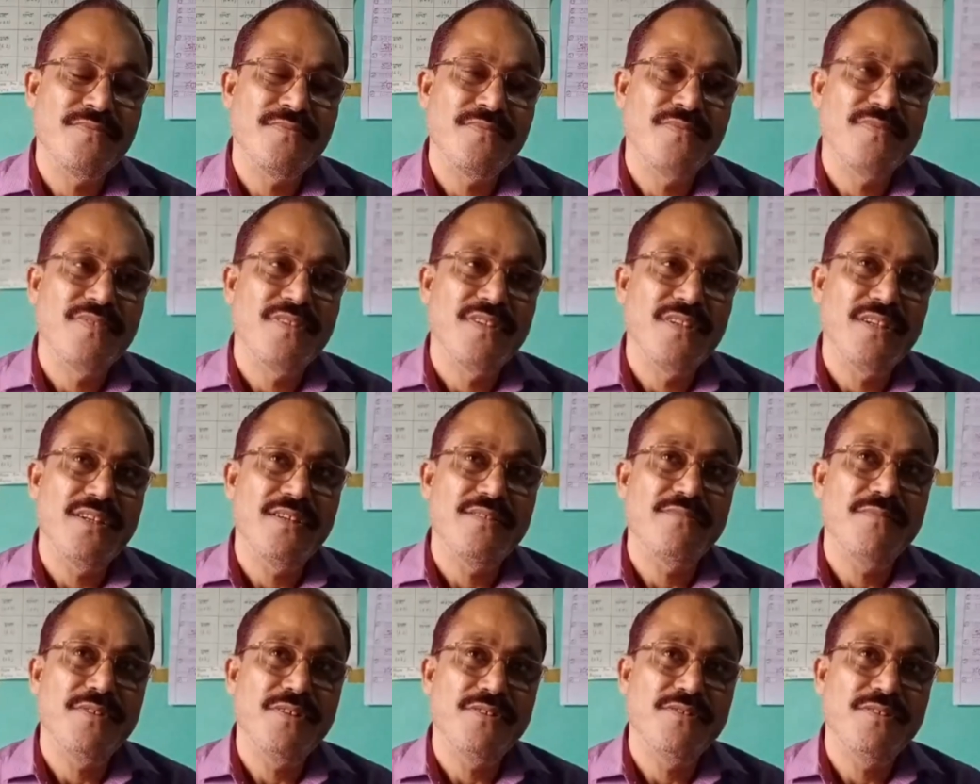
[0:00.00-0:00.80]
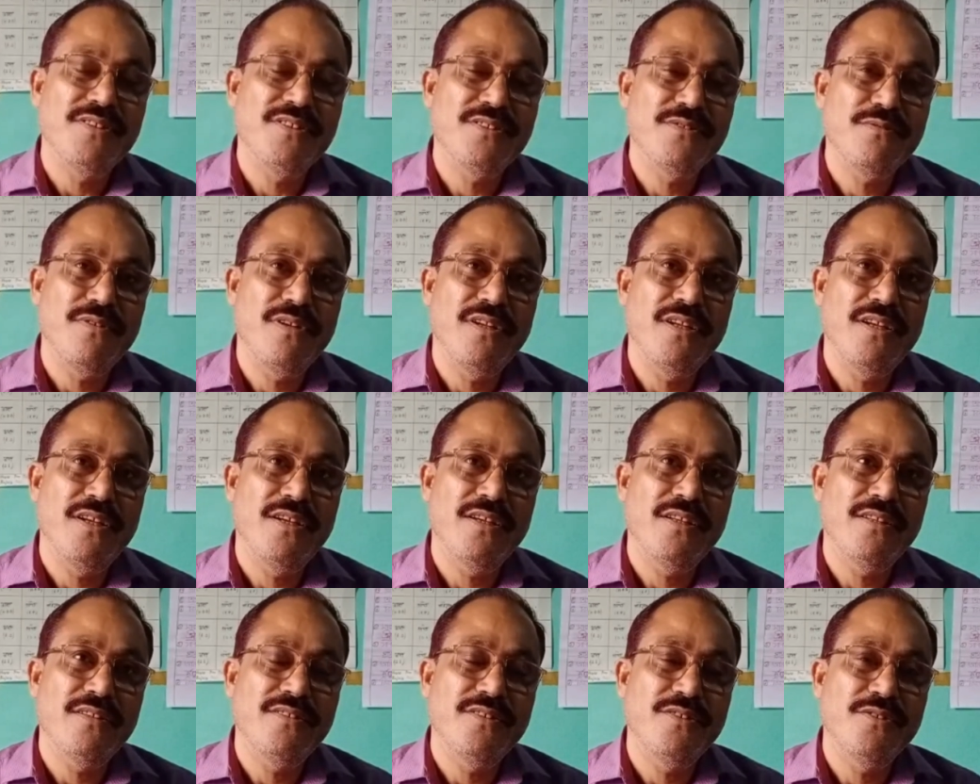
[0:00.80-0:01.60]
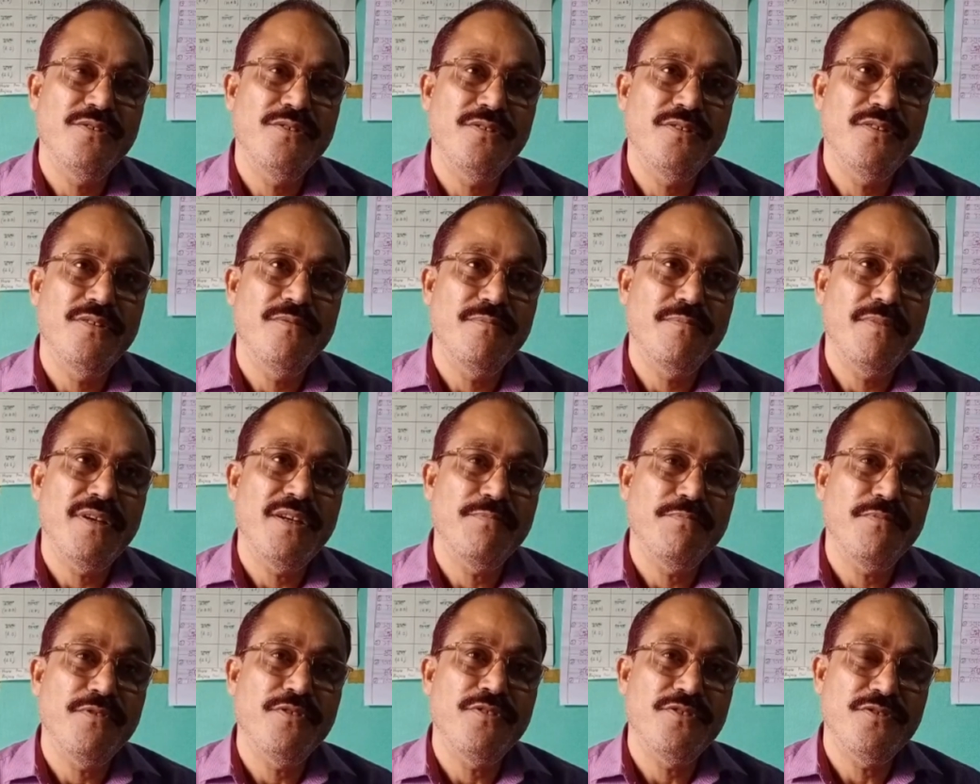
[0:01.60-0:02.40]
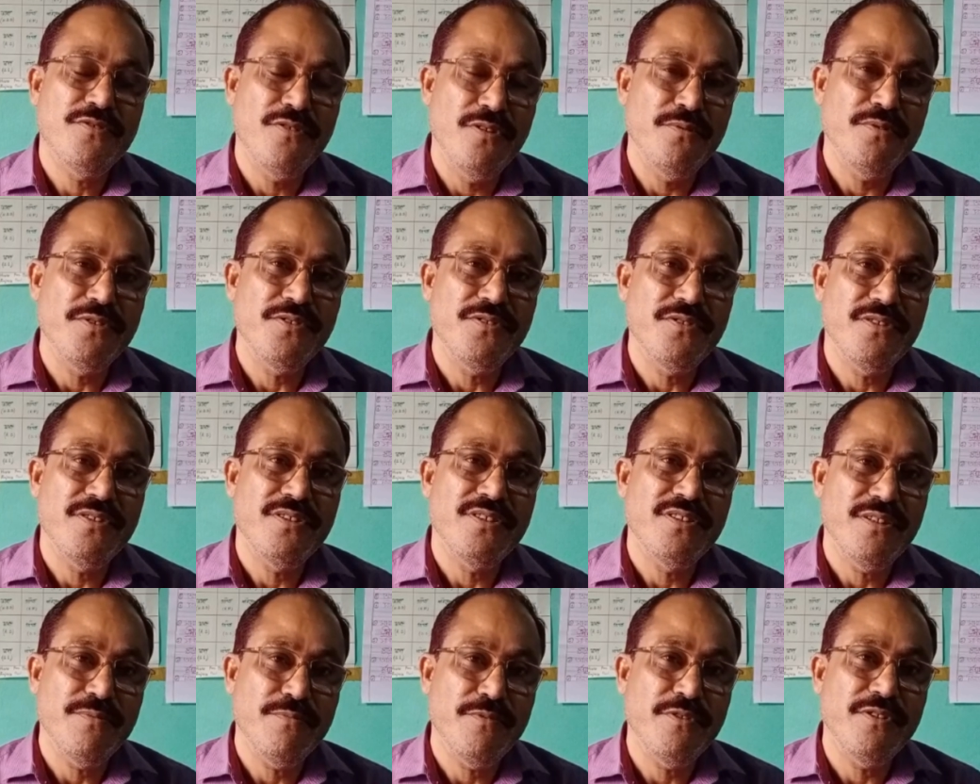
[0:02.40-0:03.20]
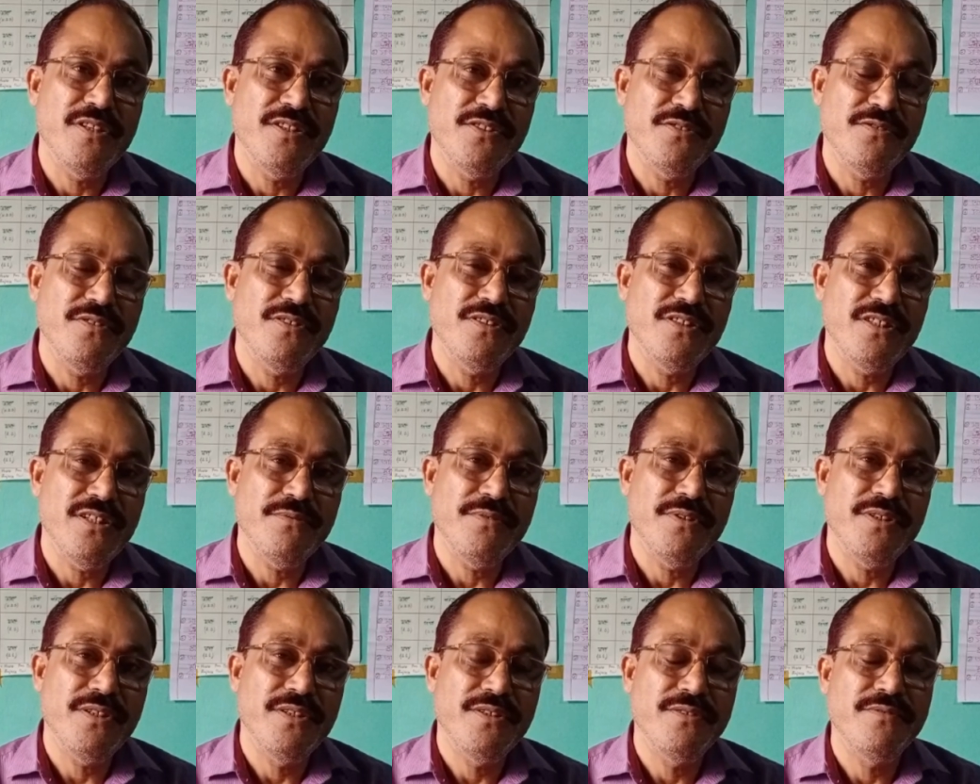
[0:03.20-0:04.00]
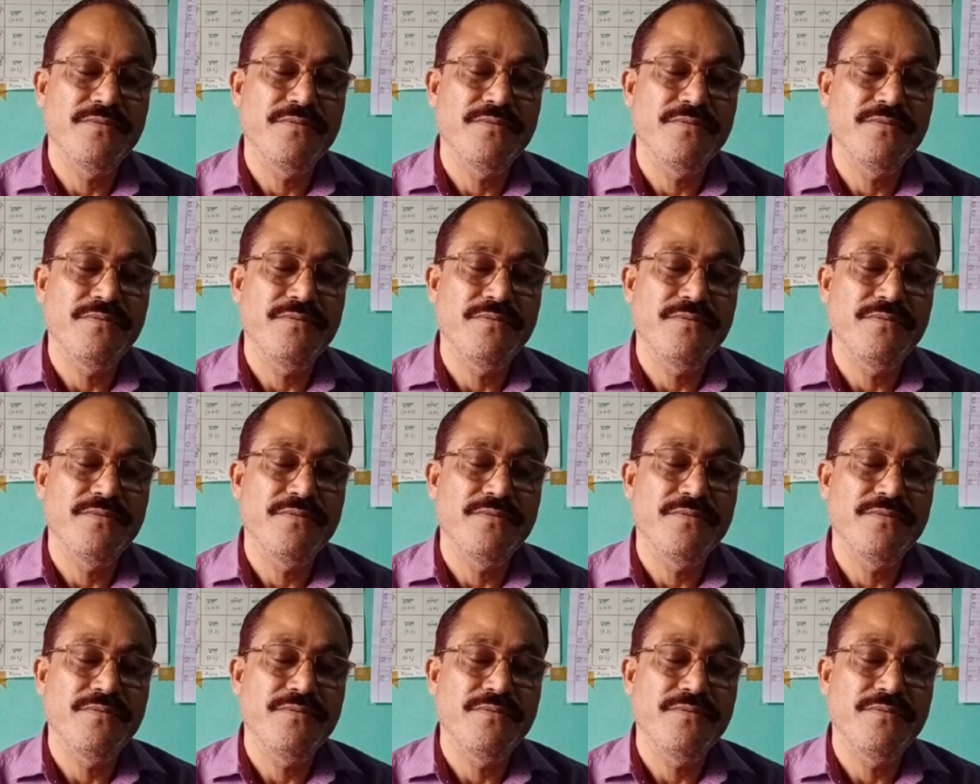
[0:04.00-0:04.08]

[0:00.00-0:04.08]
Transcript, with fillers: এই স্কুলে স্কুলে দীর্ঘ প্রায় পনেরো ষোলো বছর হয়েছে প্রধান শিক্ষক হিসাবে